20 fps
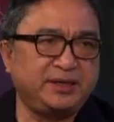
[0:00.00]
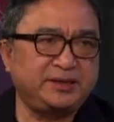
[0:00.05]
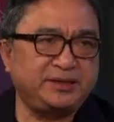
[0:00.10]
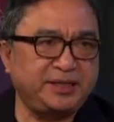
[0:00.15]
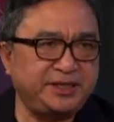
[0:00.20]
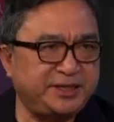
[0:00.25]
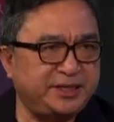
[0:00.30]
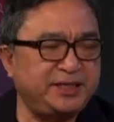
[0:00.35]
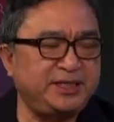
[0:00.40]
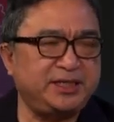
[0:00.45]

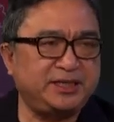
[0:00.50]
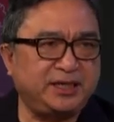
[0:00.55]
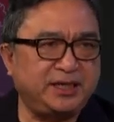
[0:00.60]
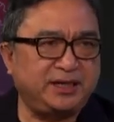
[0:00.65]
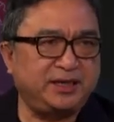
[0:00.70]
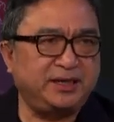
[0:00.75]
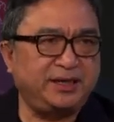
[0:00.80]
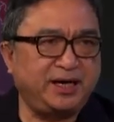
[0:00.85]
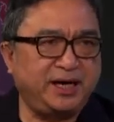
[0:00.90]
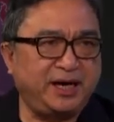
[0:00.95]
这是一
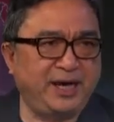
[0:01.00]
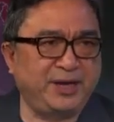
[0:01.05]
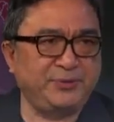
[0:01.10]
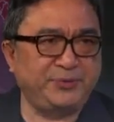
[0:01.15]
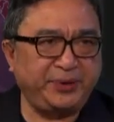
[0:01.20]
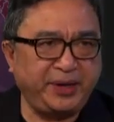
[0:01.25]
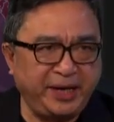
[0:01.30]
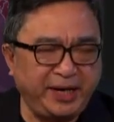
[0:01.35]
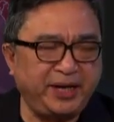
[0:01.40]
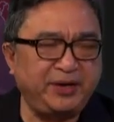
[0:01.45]
个啊，
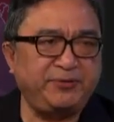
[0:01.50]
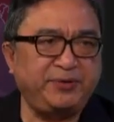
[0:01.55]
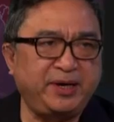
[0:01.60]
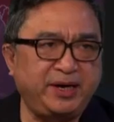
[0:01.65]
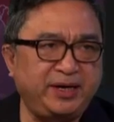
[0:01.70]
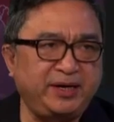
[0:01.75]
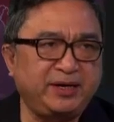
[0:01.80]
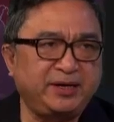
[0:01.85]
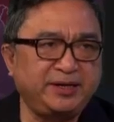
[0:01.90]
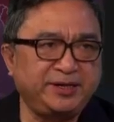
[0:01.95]
越来
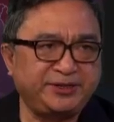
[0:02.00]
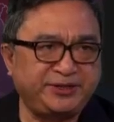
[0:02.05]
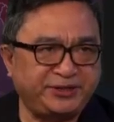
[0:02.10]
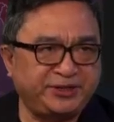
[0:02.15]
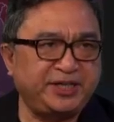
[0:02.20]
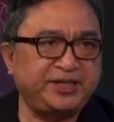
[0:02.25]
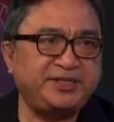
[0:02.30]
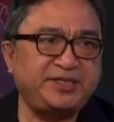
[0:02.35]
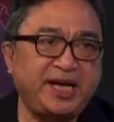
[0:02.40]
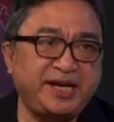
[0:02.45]
越值
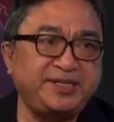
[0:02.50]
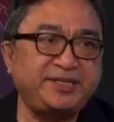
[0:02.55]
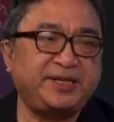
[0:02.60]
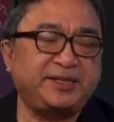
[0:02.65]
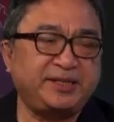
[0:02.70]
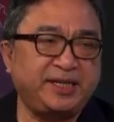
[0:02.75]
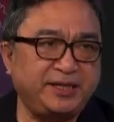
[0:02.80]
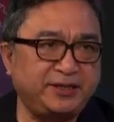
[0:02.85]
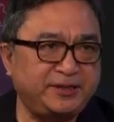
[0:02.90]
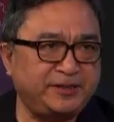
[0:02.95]
得赞
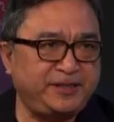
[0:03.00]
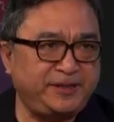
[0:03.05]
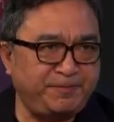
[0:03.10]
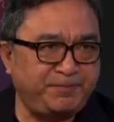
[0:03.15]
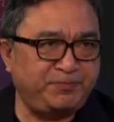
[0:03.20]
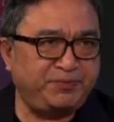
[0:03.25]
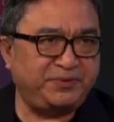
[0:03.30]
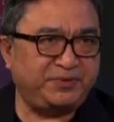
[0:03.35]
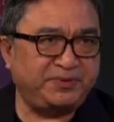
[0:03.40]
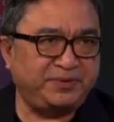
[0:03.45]
赏的一个进
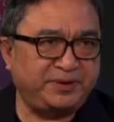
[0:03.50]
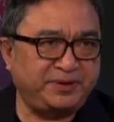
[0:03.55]
步。